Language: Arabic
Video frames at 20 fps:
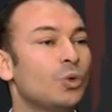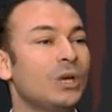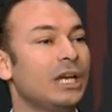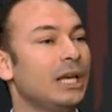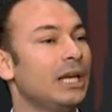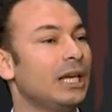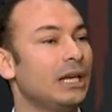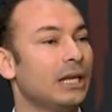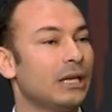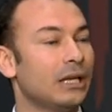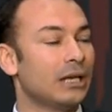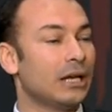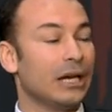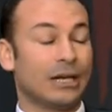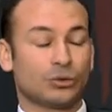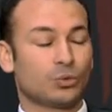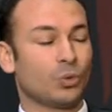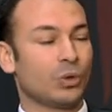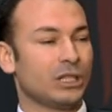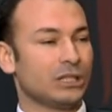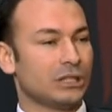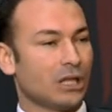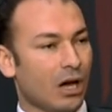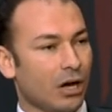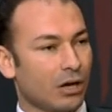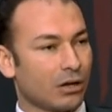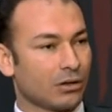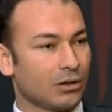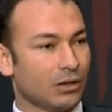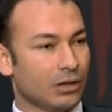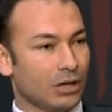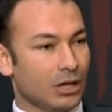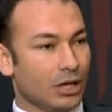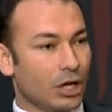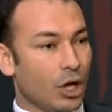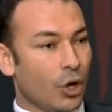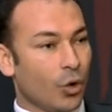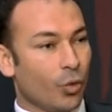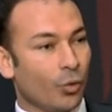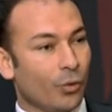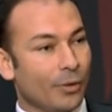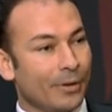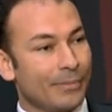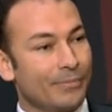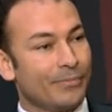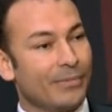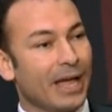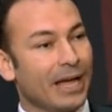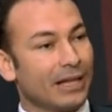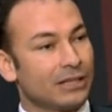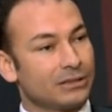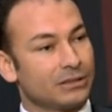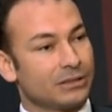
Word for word: الليل آه، طول النهار ويبدا